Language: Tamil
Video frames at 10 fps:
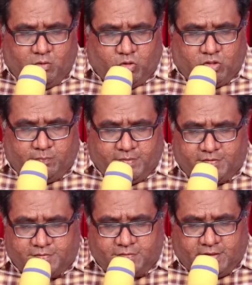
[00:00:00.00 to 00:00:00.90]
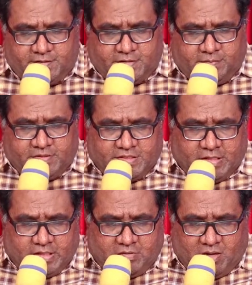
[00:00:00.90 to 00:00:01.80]
ஒன்று பேதரு ஐந்தாம்
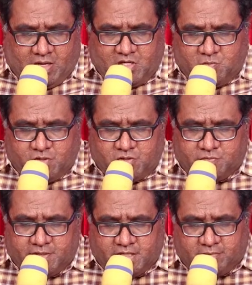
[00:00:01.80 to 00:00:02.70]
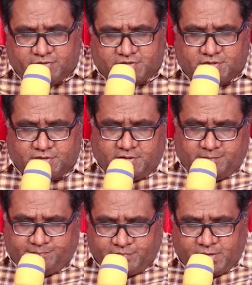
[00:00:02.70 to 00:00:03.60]
அதிகாரம் ஆறு மற்றும் ஏழாம் வசனங்கள்
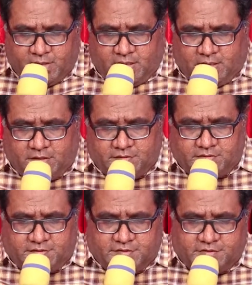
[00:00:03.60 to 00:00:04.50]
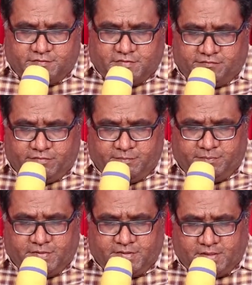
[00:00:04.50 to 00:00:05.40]
அடுத்த டெக்ஸ்ட் வந்து
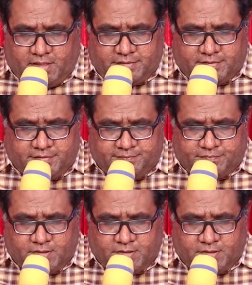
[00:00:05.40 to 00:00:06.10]
பிலிப்பியர் நான்கு